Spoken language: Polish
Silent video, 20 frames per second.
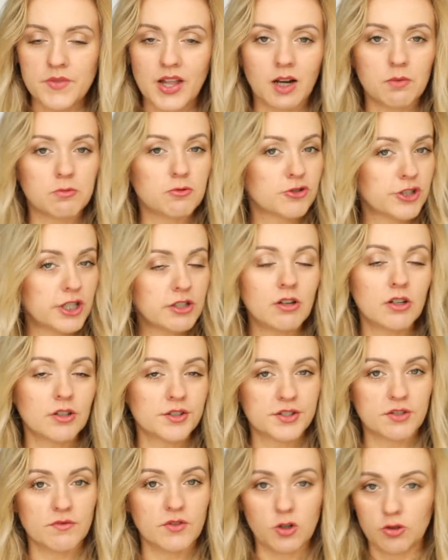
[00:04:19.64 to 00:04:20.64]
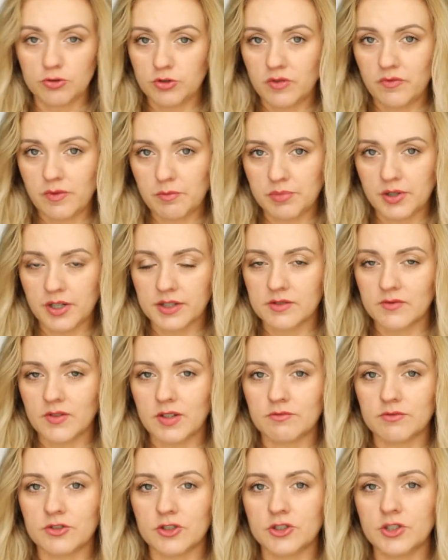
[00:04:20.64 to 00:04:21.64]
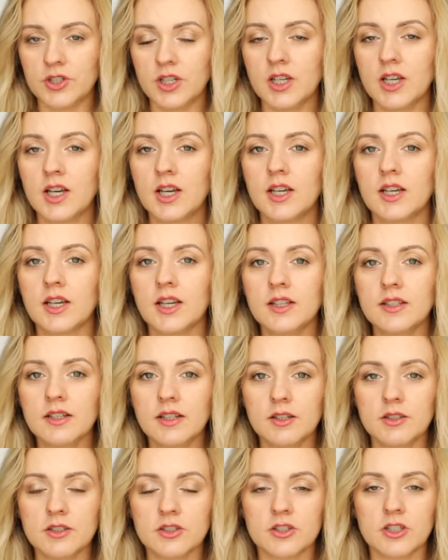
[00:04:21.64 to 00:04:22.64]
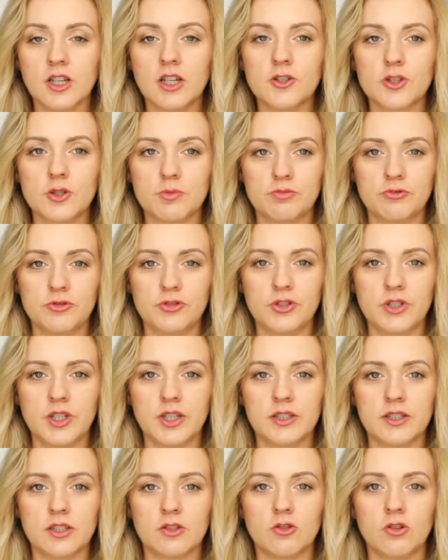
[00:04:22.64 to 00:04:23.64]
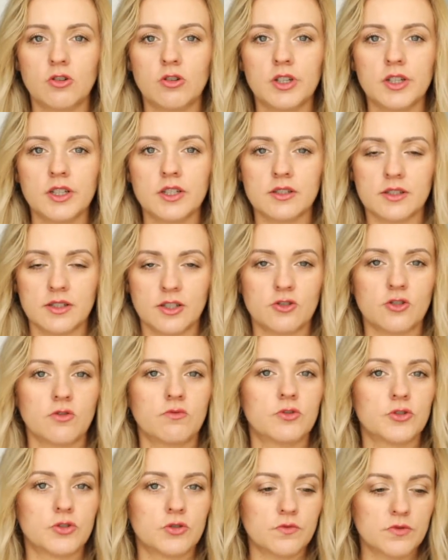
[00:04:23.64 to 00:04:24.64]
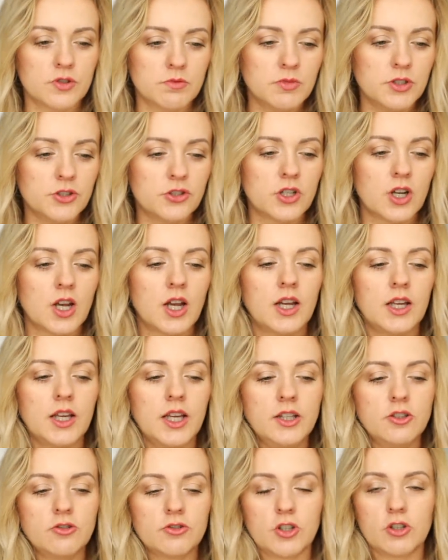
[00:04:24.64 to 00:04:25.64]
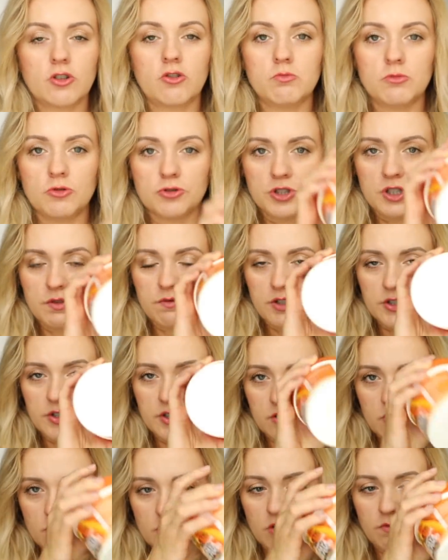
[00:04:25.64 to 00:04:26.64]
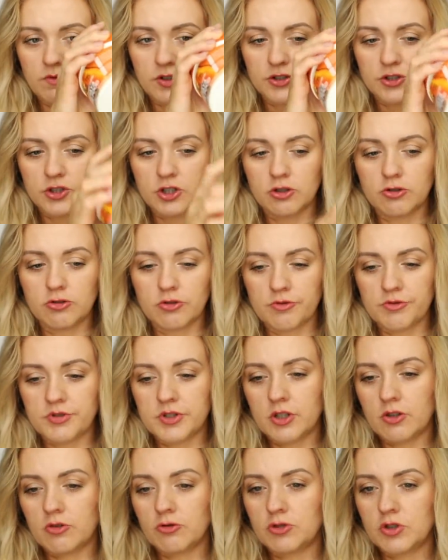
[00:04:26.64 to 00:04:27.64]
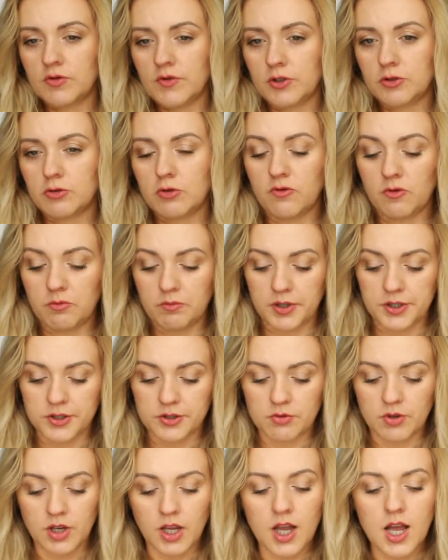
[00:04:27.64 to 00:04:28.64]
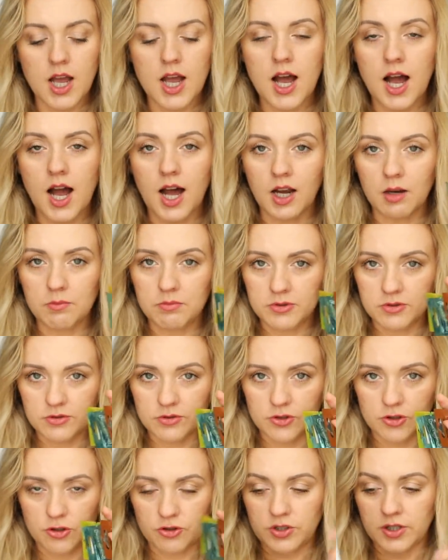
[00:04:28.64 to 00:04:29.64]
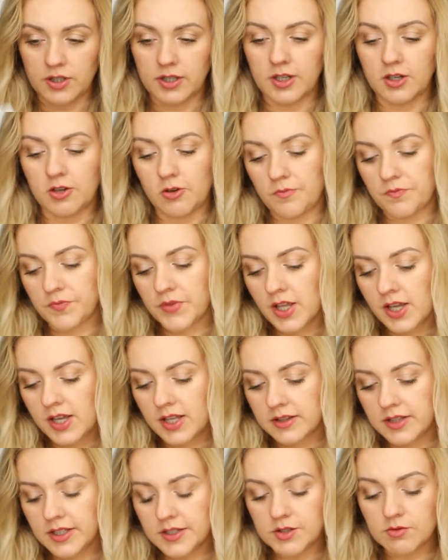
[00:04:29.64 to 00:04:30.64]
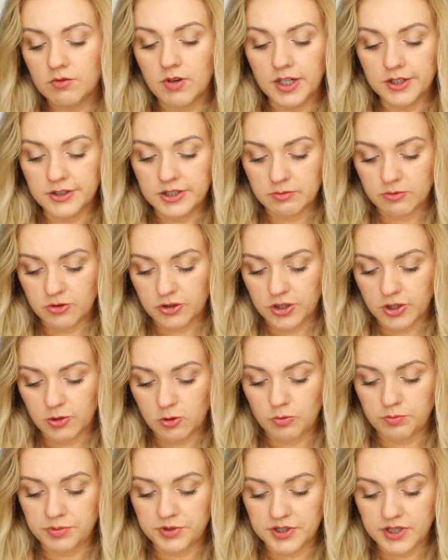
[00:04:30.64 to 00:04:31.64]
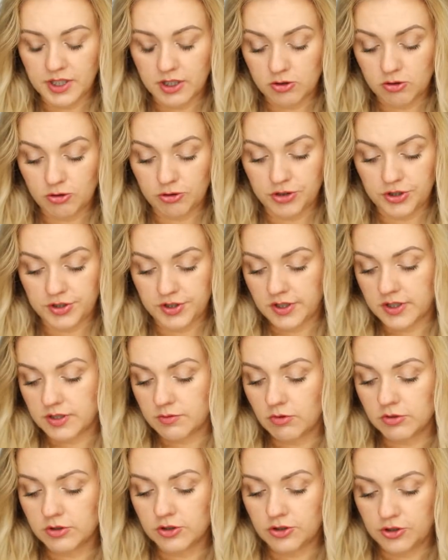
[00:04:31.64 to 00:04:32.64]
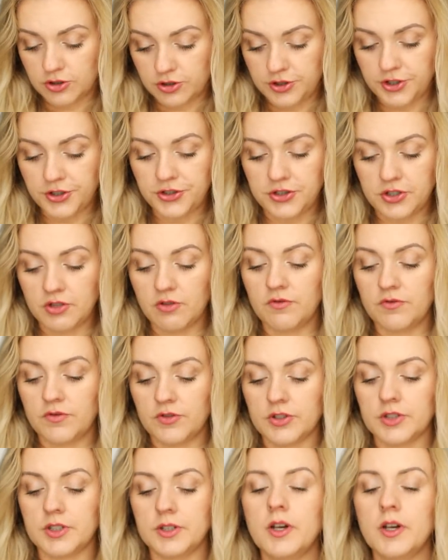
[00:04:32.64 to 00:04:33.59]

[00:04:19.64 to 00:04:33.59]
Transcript: albo żelu olejowego, który Wam pokazywałam wcześniej i nale należy później ten olej z naszych włosów zmyć i do tego można właśnie stosować którąś z tych odżywek, którą Wam pokazuję, albo coś takiego. Te, słuchajcie, możecie kupić za groszy, za złoty 30 w,